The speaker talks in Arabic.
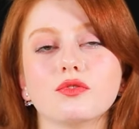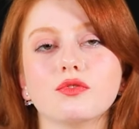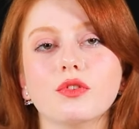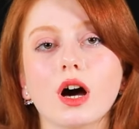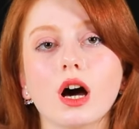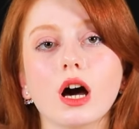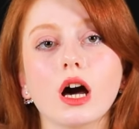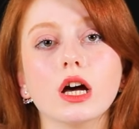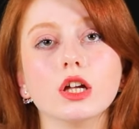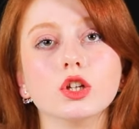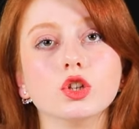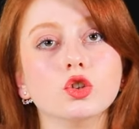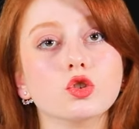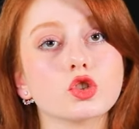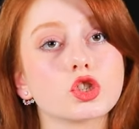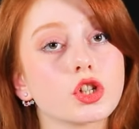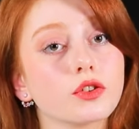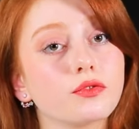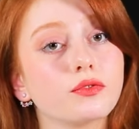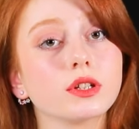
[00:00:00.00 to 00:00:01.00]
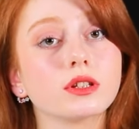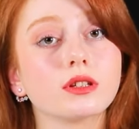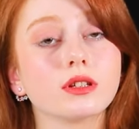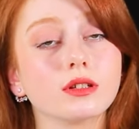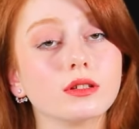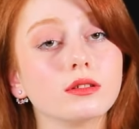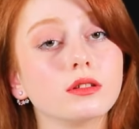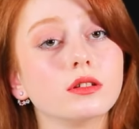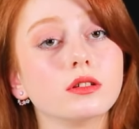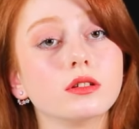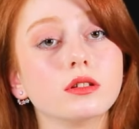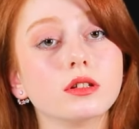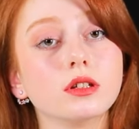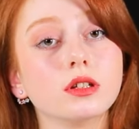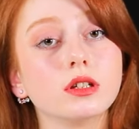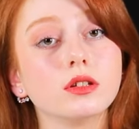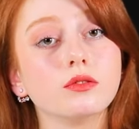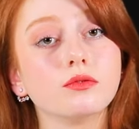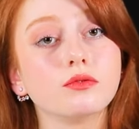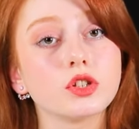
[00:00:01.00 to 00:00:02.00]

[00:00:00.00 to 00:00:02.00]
فانه شفت آه،